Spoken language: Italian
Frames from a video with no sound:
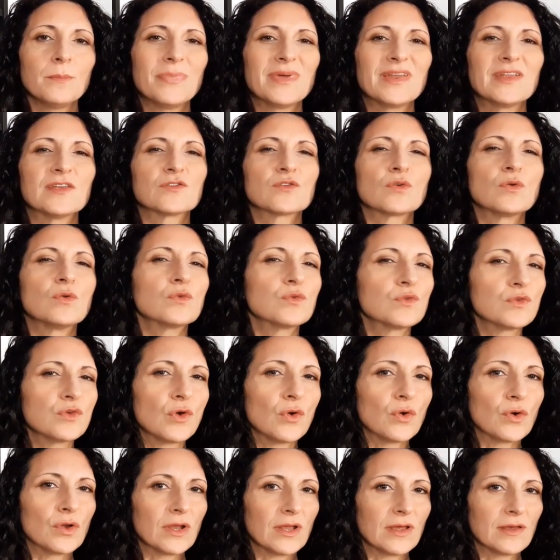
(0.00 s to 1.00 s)
per
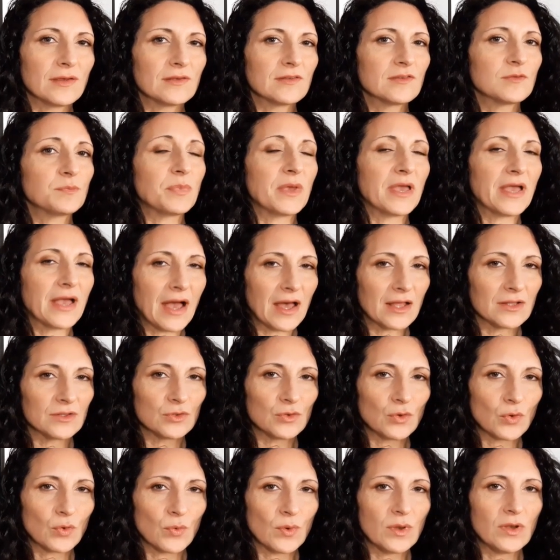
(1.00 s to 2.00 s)
esclusione,
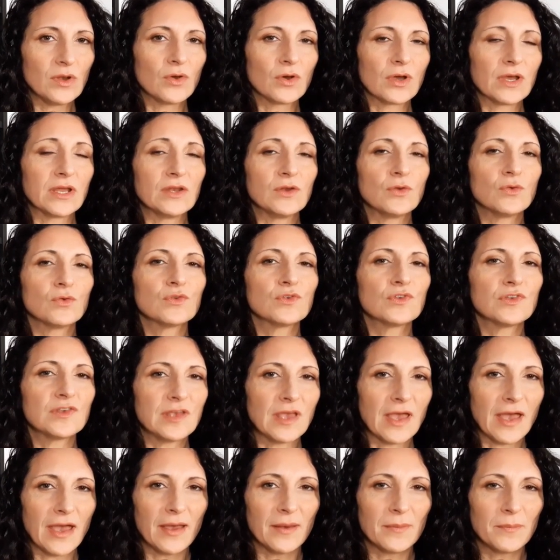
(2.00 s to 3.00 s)
spiegando quello che non
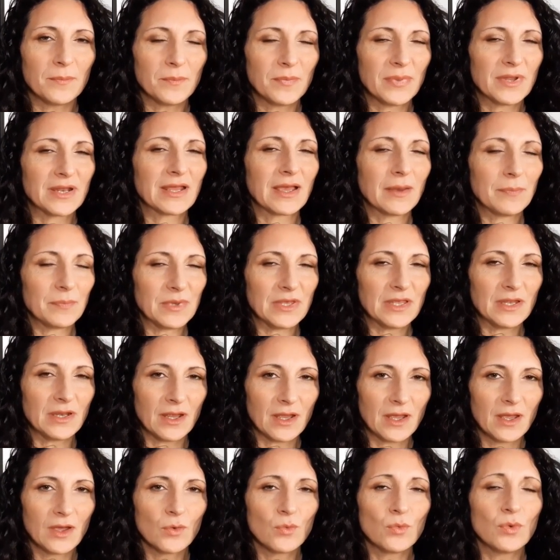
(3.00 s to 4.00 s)
si è per
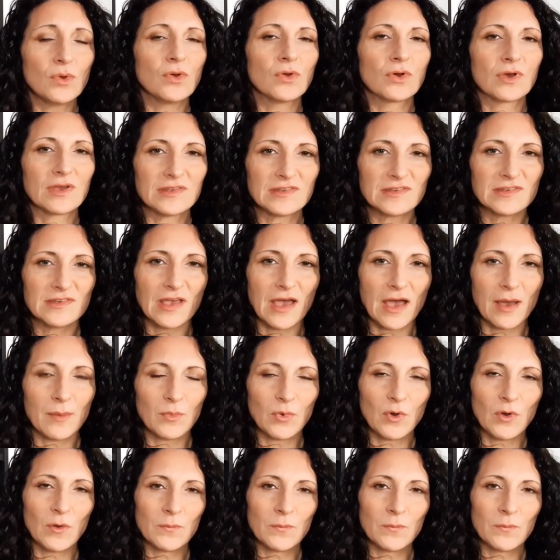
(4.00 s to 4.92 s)
capire quello che siamo.